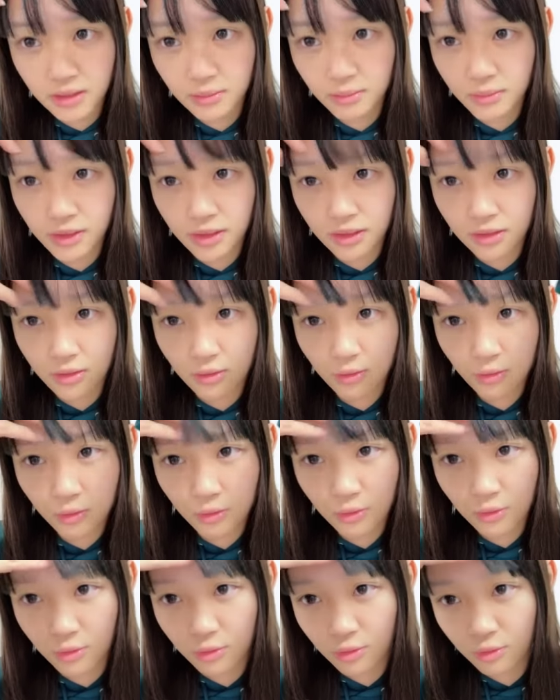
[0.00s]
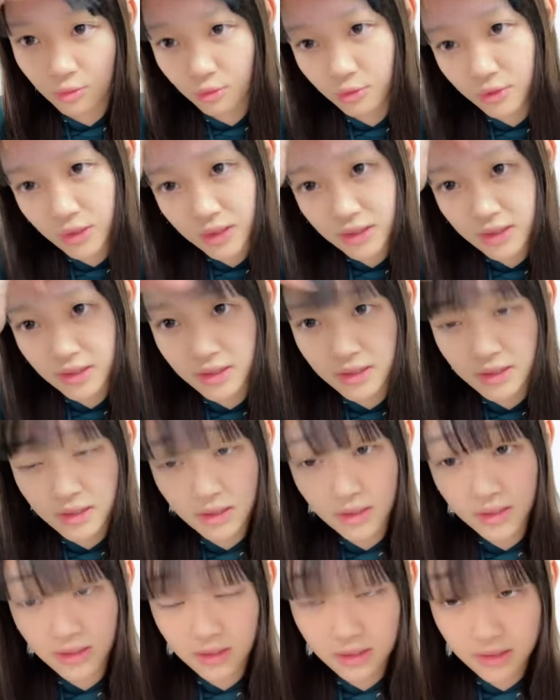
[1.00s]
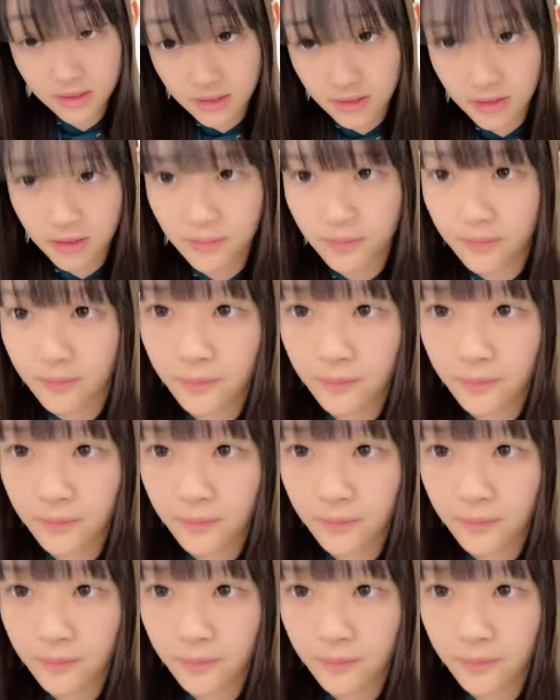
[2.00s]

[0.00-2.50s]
まあなんかここうなったじゃないですか